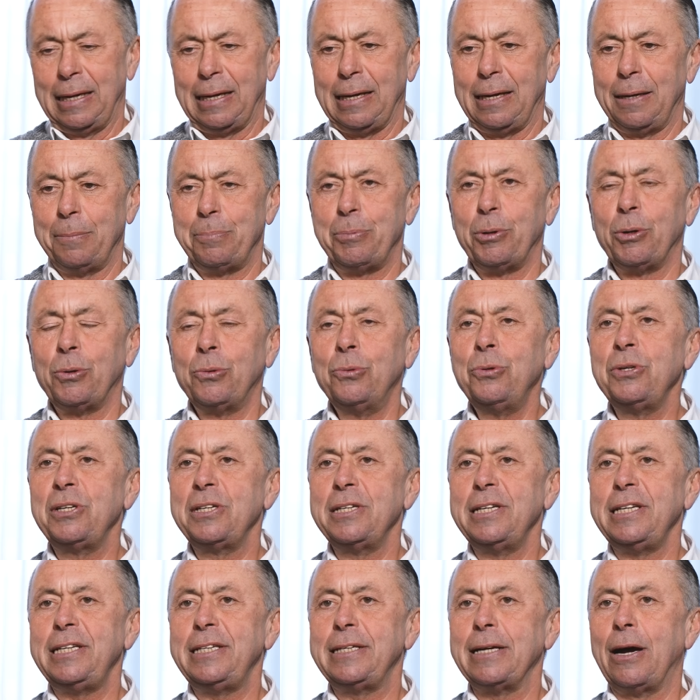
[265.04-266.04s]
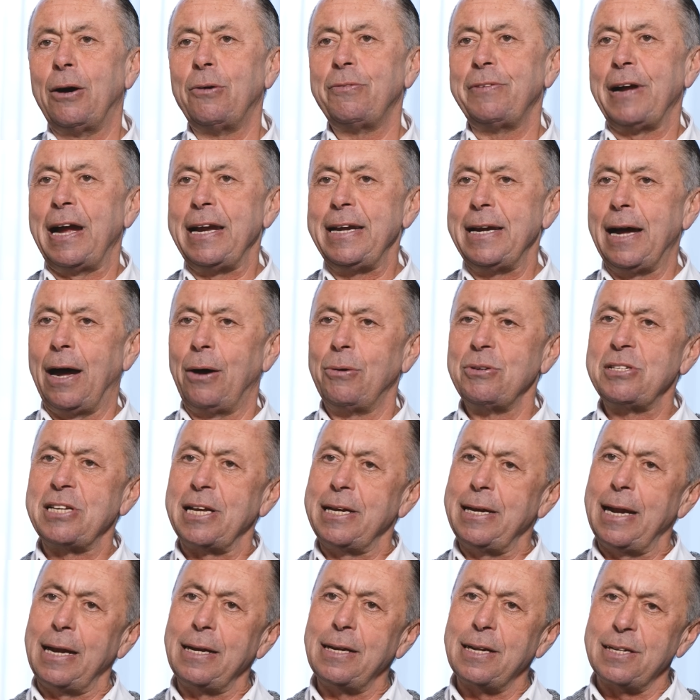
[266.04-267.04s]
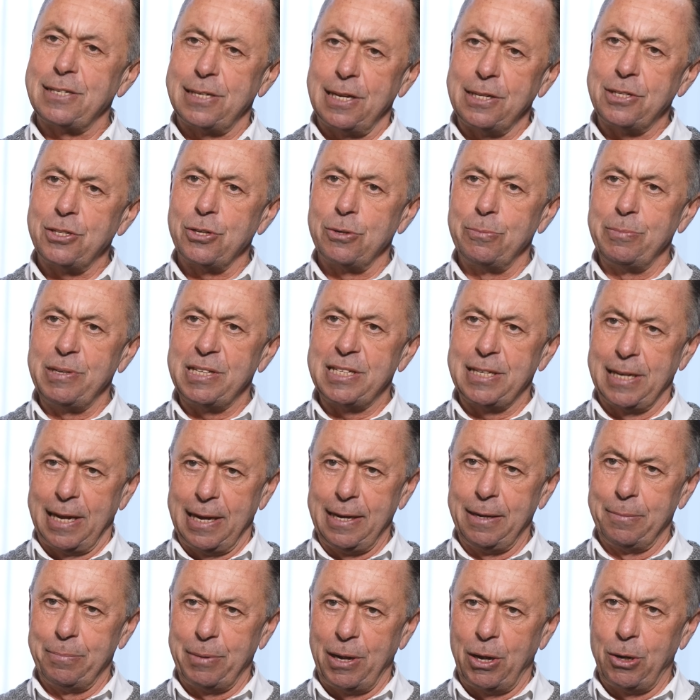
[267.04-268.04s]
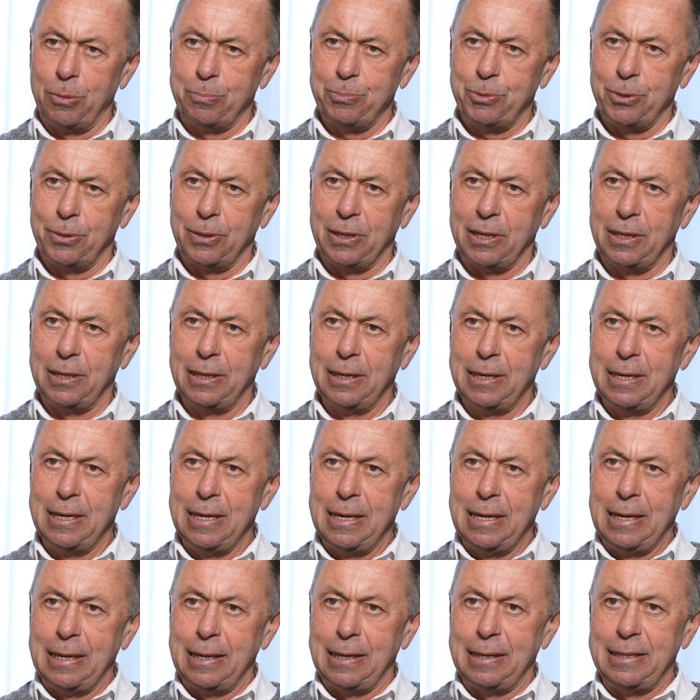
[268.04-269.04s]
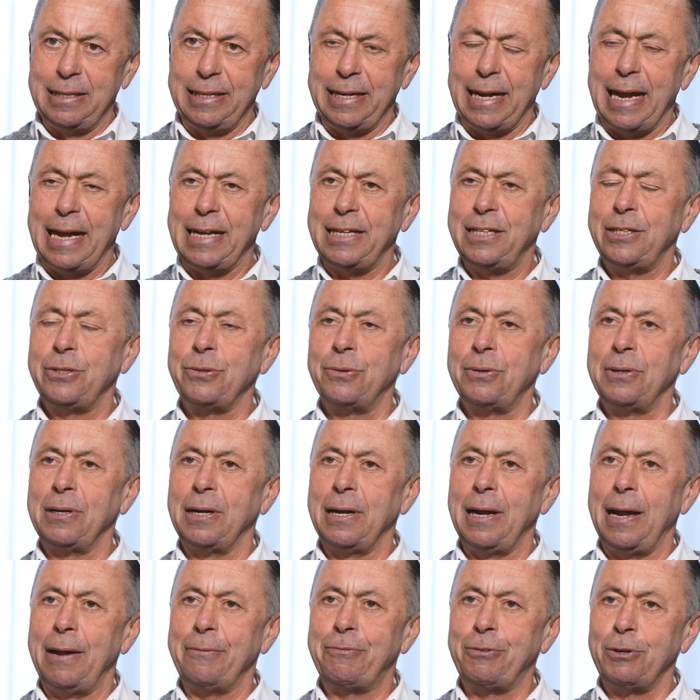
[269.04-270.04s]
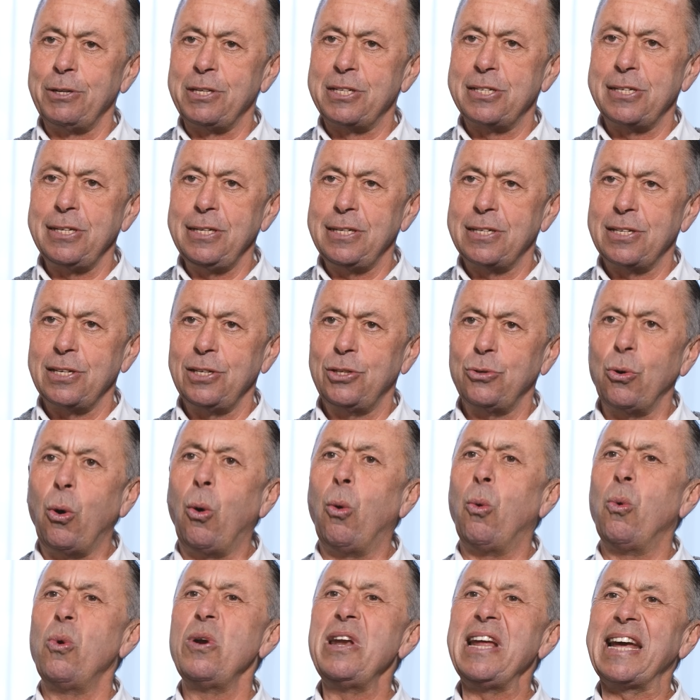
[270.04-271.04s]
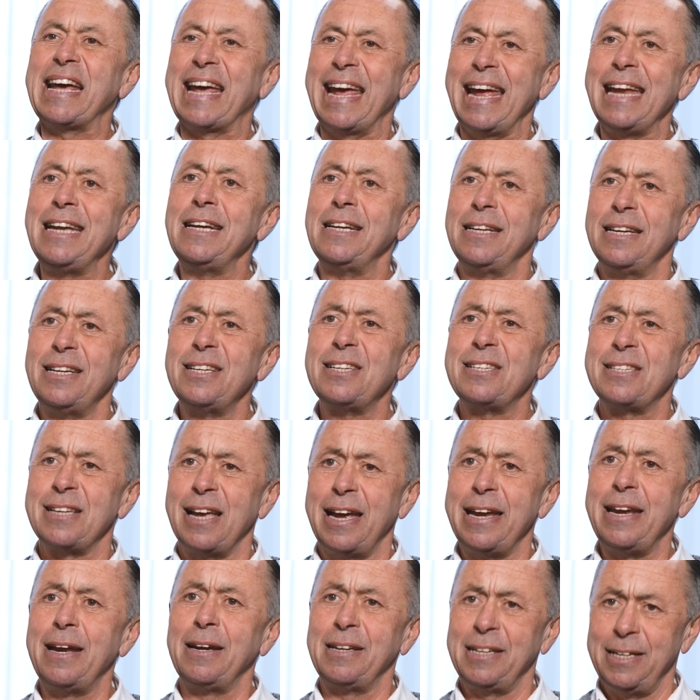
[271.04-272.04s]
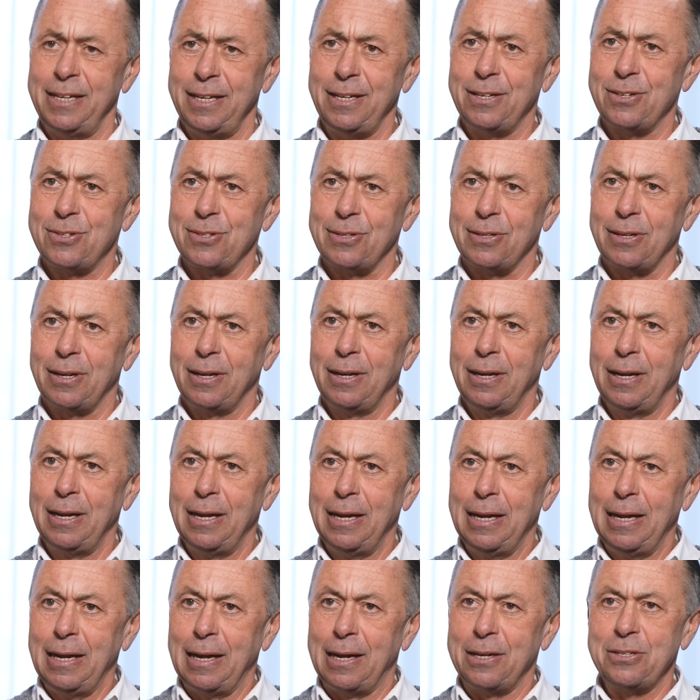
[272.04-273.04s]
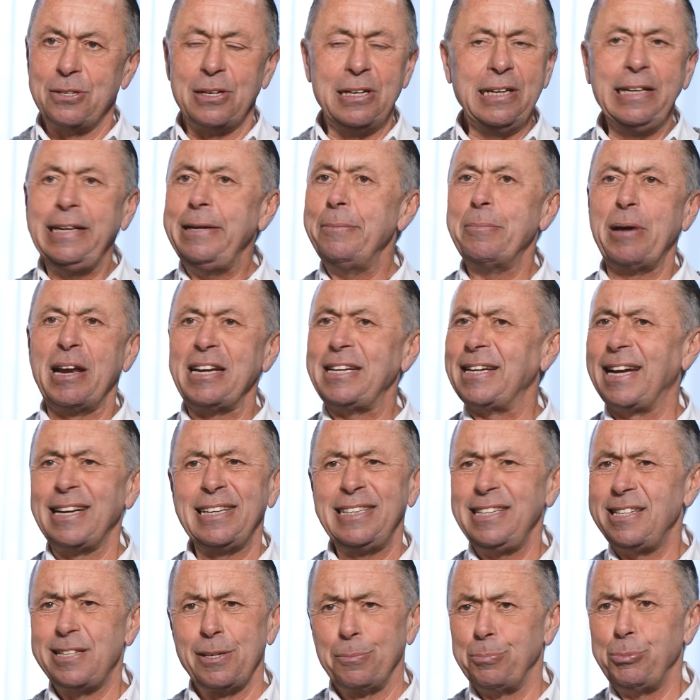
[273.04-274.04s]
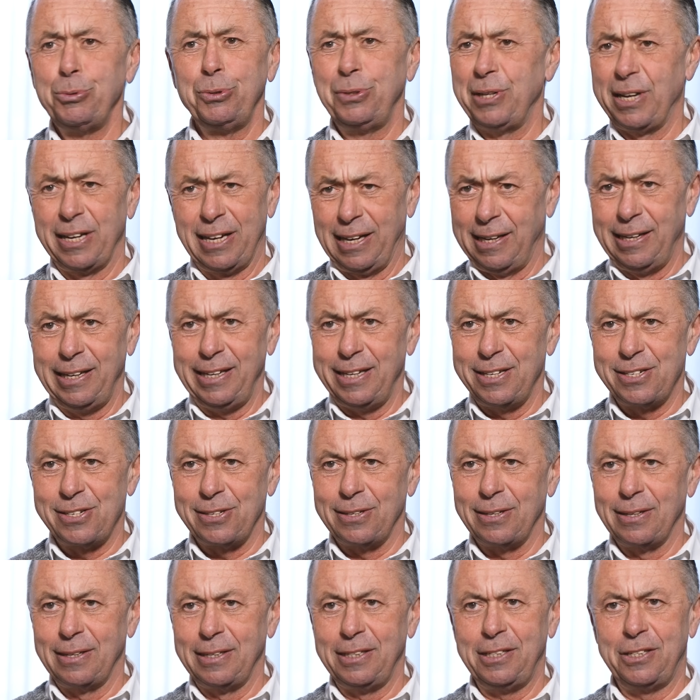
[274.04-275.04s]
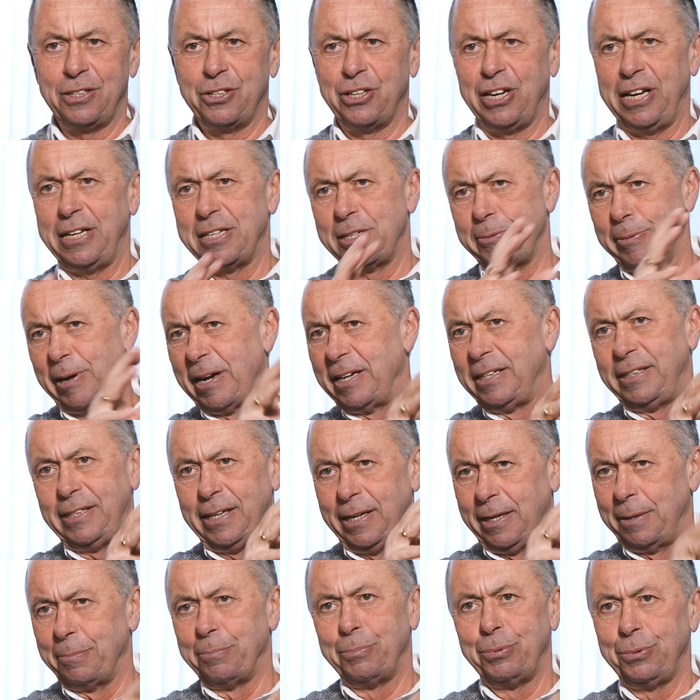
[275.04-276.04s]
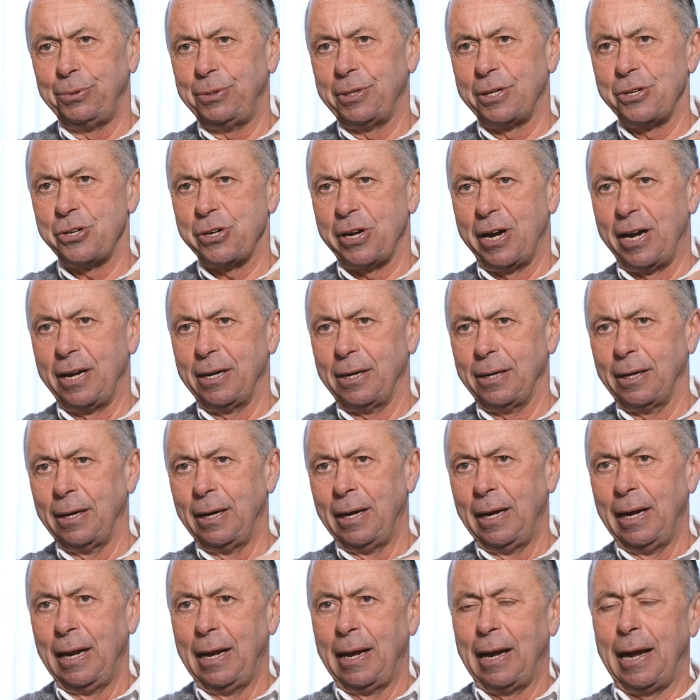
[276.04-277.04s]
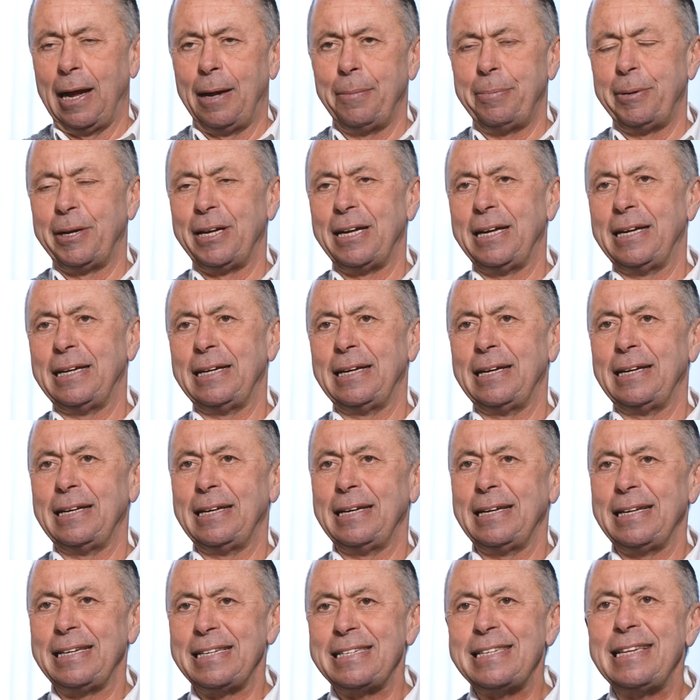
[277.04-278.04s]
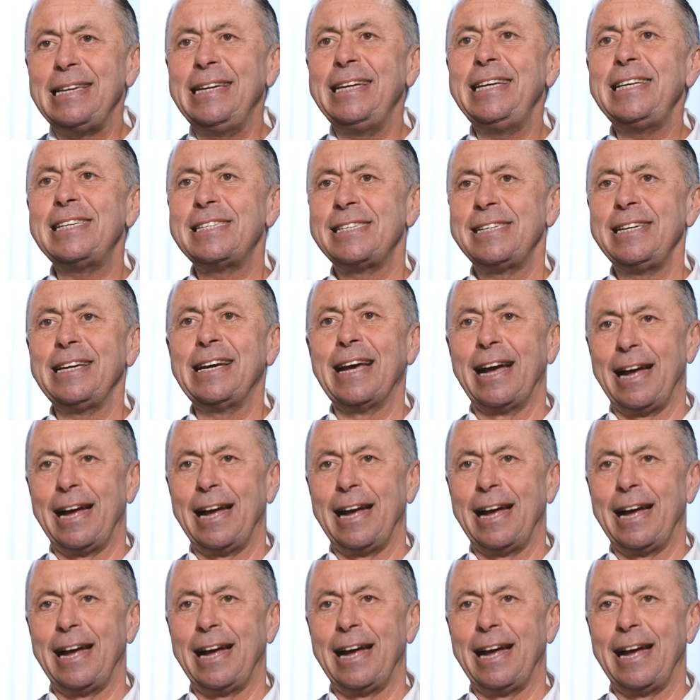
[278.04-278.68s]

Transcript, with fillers: Beruht nicht auf einer Auseinandersetzung mit seinen Behauptungen, äh, die Ächtung vollzieht sich ohne Kenntnis seiner Thesen. Also niemand hat diese Bücher gelesen. Die stehen zwar in jedem Bücherschrank, aber äh, es liest sie